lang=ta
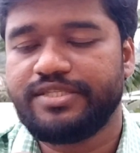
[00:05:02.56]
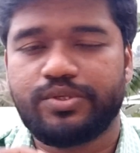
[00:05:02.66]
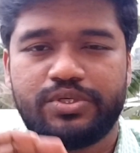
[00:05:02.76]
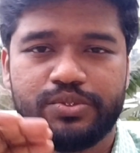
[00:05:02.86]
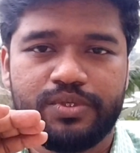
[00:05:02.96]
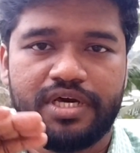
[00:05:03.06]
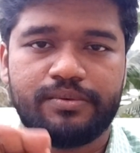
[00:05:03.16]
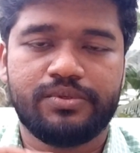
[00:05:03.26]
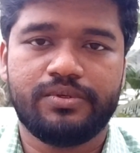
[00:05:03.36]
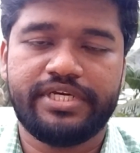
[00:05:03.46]
இது ஒரு
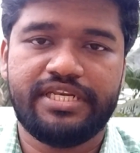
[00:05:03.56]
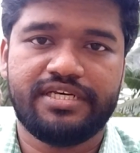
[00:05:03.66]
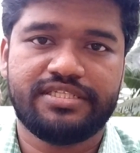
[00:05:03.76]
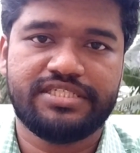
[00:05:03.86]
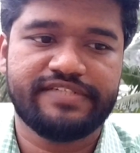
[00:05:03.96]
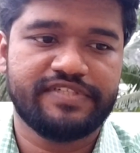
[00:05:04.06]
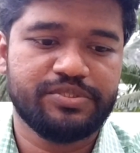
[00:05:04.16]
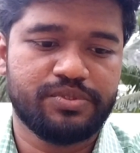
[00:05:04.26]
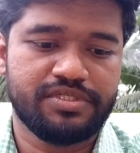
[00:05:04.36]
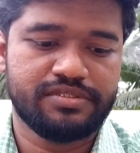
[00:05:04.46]
டூலாவோ இல்லை இது இதை
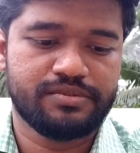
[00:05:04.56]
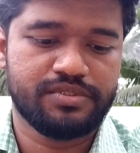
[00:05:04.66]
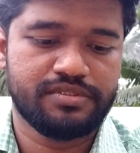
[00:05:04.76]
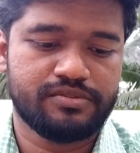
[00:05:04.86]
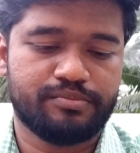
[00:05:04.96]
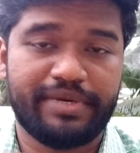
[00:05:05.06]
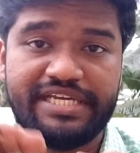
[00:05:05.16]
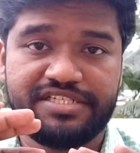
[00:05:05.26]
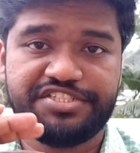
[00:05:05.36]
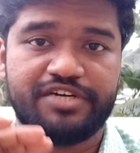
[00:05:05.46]
வந்து ஒரு ஒரு ஒரு
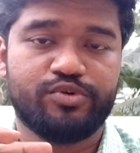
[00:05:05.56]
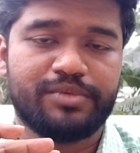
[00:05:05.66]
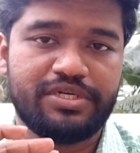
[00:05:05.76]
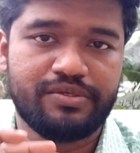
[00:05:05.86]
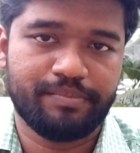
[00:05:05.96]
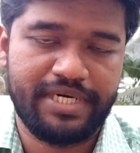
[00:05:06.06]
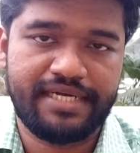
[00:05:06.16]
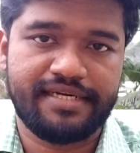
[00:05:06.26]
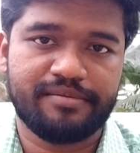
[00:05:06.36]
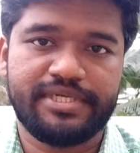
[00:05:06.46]
பயிற்சியாகவோ மட்டும்
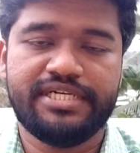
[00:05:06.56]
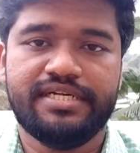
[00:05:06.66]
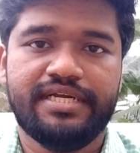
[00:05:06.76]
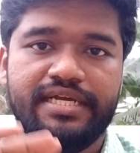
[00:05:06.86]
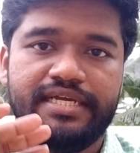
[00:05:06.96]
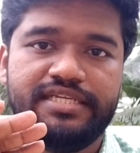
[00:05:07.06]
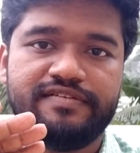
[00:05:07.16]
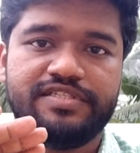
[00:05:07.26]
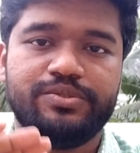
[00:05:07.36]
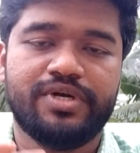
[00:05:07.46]
பார்க்காம
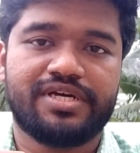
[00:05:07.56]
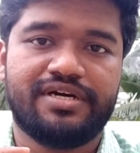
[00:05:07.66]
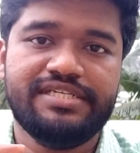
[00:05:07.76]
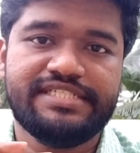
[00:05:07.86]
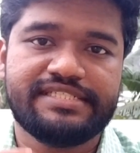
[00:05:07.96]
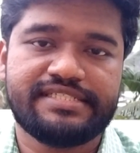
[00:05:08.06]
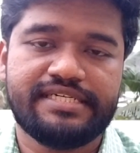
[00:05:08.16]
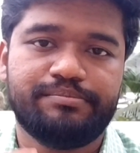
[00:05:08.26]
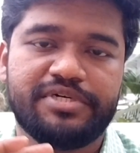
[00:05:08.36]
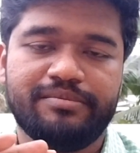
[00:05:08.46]
இது வந்து உங்கள்
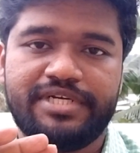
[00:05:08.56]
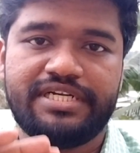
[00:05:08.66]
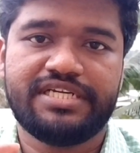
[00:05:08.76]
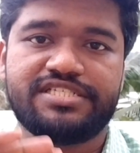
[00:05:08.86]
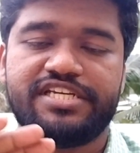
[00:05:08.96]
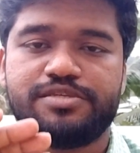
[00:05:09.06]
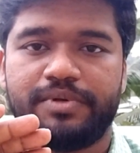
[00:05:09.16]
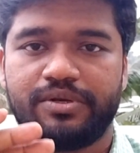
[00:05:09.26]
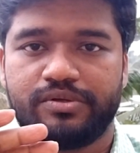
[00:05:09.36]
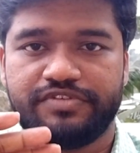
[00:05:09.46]
கான்ஷியஸை பர்மனெண்ட்டாக சேஞ்ச்
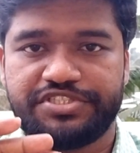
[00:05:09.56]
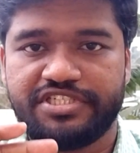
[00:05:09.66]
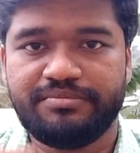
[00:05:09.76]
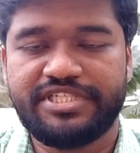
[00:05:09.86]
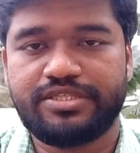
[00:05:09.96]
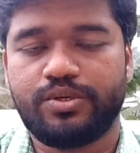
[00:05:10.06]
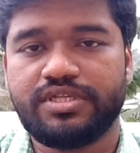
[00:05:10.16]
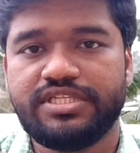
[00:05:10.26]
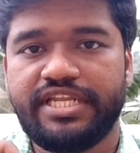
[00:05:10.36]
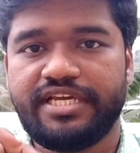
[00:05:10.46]
பண்ணுற ஒரு விஷயம் இது
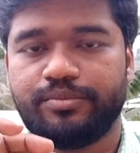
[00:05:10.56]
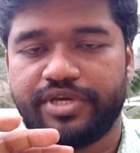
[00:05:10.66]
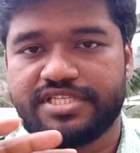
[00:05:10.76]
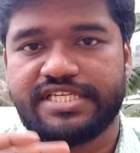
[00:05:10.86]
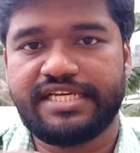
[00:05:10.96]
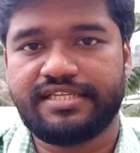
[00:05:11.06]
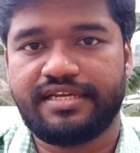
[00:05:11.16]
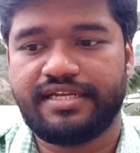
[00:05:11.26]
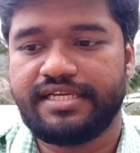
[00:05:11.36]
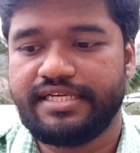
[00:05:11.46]
தொடர்ந்து நீங்கள்
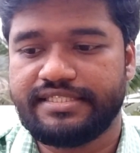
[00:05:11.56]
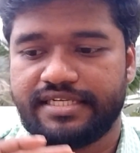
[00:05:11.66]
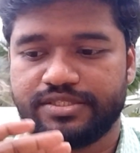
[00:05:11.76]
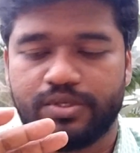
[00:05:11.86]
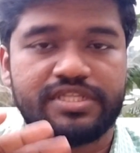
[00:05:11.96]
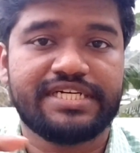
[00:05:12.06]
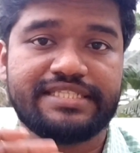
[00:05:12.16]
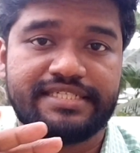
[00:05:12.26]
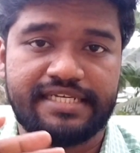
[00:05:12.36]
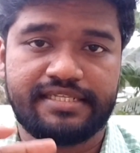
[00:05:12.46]
முயற்சிக்கிறதுனால இதை நீங்கள் தொடர்ந்து
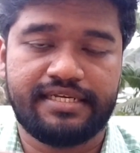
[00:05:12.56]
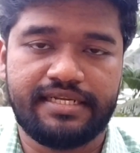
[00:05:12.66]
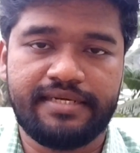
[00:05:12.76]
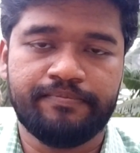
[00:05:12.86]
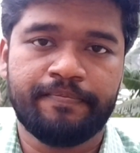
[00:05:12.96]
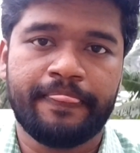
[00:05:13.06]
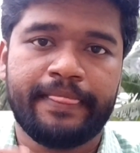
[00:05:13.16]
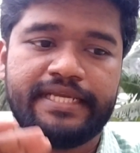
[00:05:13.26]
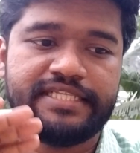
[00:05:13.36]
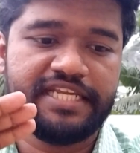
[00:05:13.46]
கற்றுக்கிறதுனால
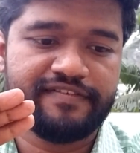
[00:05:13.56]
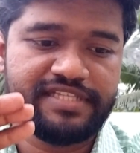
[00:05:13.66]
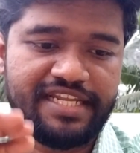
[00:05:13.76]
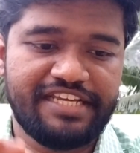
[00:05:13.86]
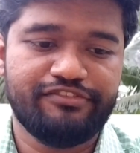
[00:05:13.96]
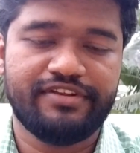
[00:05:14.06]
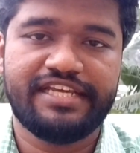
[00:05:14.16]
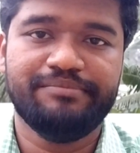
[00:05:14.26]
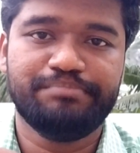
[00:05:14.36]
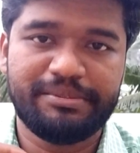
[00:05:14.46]
இதை நீங்கள் வந்து
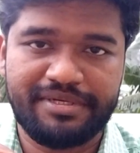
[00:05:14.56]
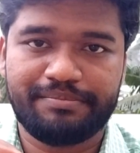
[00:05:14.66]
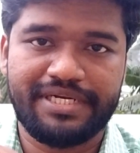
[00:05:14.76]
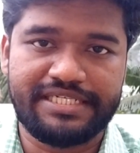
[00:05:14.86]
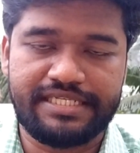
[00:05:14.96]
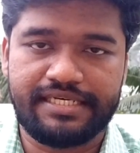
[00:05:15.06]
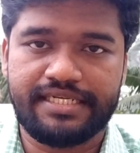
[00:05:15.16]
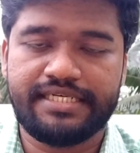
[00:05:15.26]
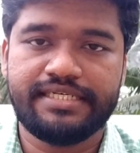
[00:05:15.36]
லைஃப்பில் இம்ப்ளிமெண்ட் பண்ணுறதுனால